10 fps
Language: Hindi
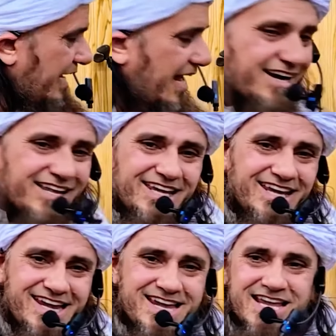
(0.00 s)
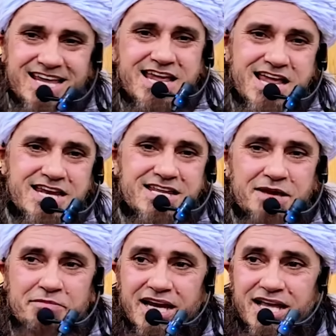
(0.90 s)
कह रहे नहीं ये ये,
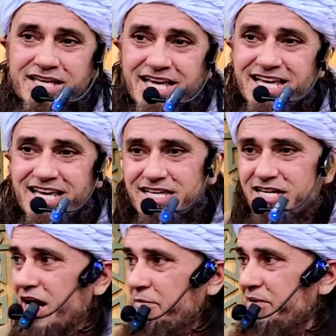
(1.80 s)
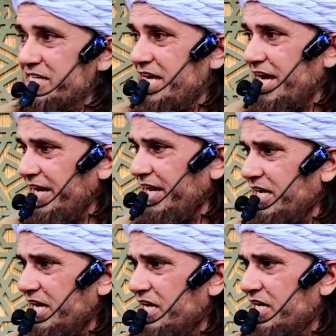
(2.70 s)
नहीं है मैंने ये क्या ड्रामेबाजी है कि
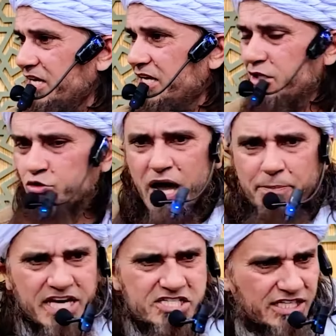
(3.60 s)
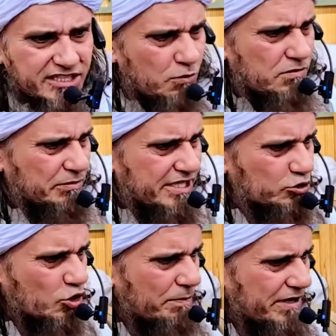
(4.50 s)
नहीं है तो आप क्या चाहते हो उम्मत में
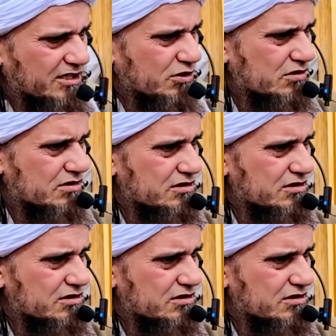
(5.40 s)
ये तोड़ पैदा हो